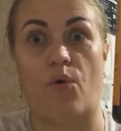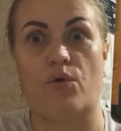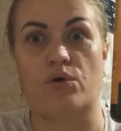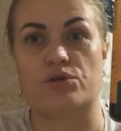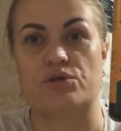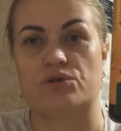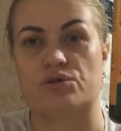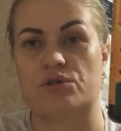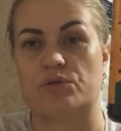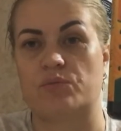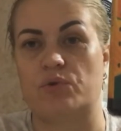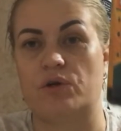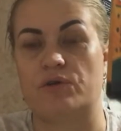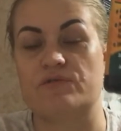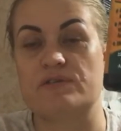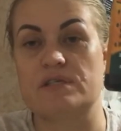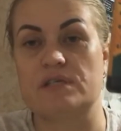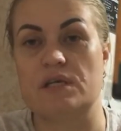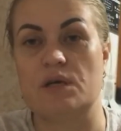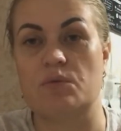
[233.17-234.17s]
Очень, тем
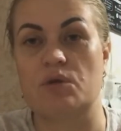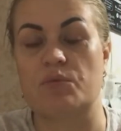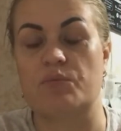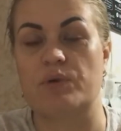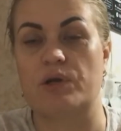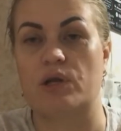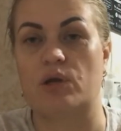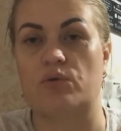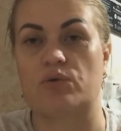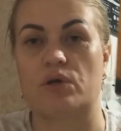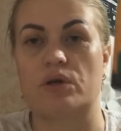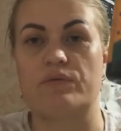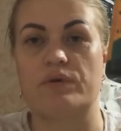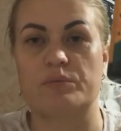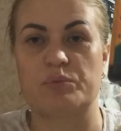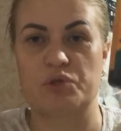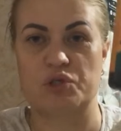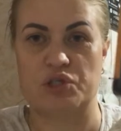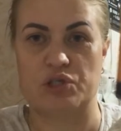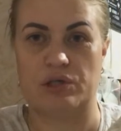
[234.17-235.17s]
более в зимний период и
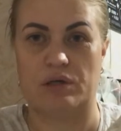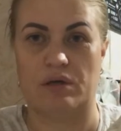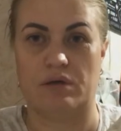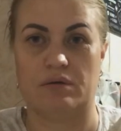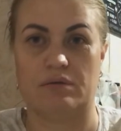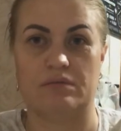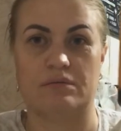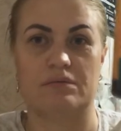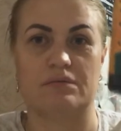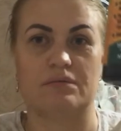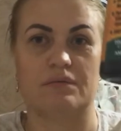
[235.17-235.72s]
вообще